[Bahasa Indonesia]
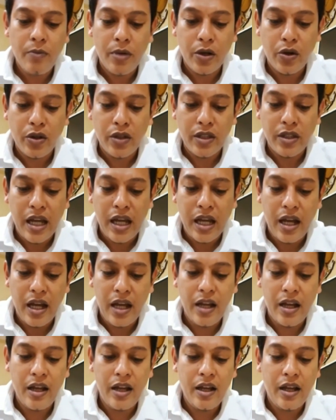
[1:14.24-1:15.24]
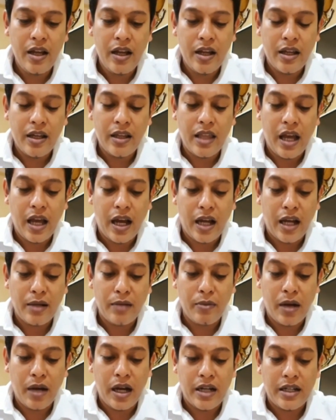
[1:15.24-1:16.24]
Berikutnya kita
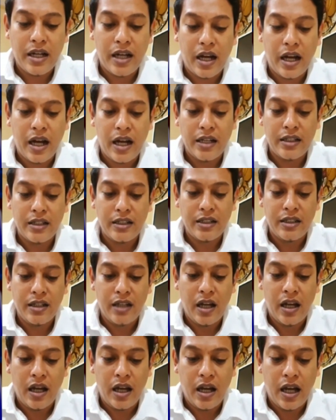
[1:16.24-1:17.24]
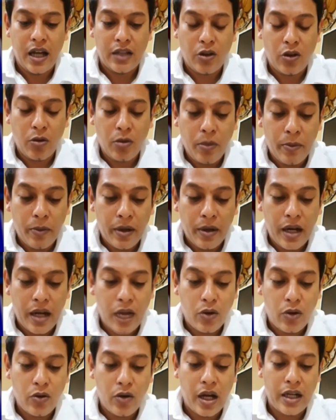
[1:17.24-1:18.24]
akan mengadakan uh, atau
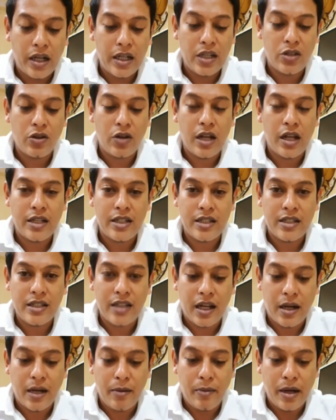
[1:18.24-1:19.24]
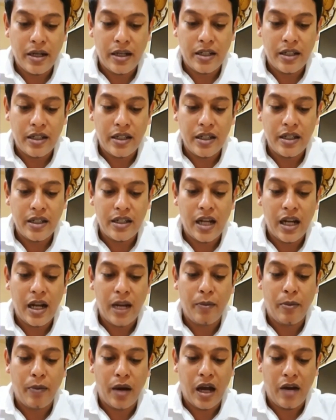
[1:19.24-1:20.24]
memberlakukan isolasi secara mandiri
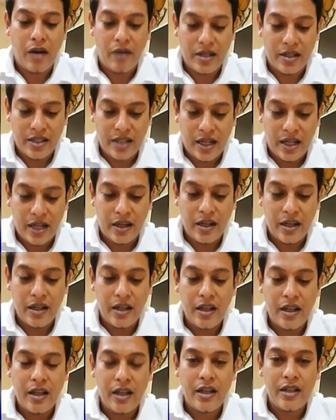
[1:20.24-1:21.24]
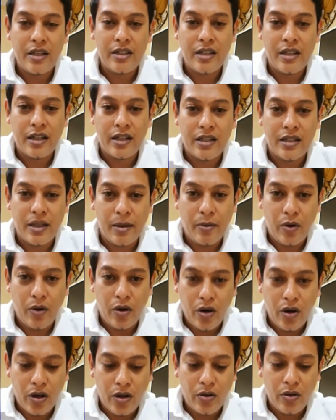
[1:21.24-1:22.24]
dalam pengawasan. Jadi saya
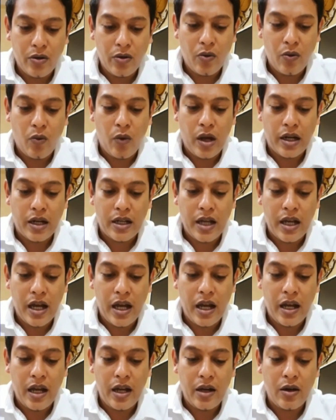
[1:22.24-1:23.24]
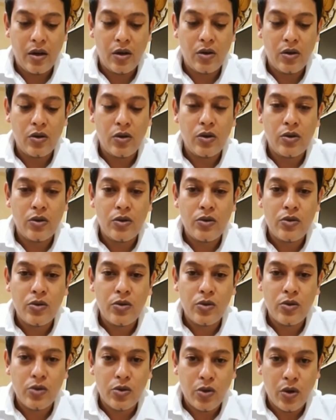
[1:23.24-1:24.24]
mohon warga
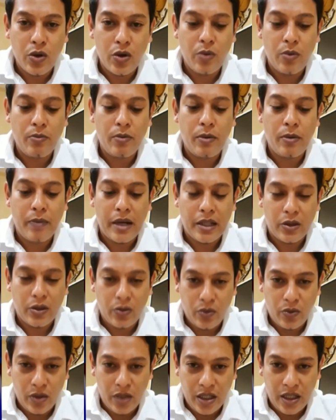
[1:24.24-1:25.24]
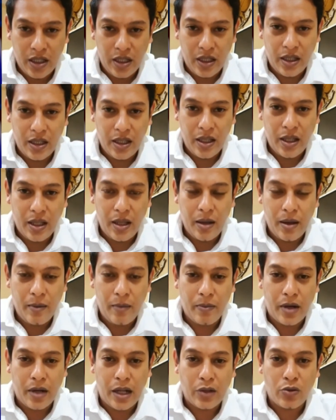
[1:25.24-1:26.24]
untuk mematuhi
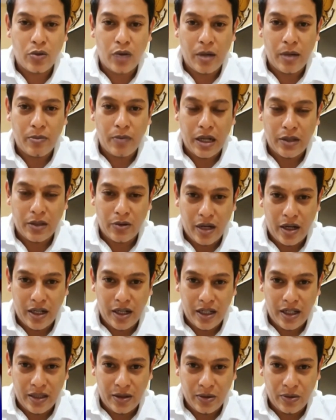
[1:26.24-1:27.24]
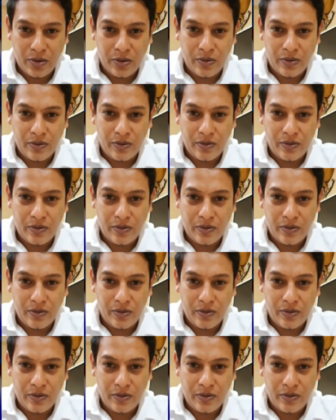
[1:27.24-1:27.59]
peraturan-peraturan itu.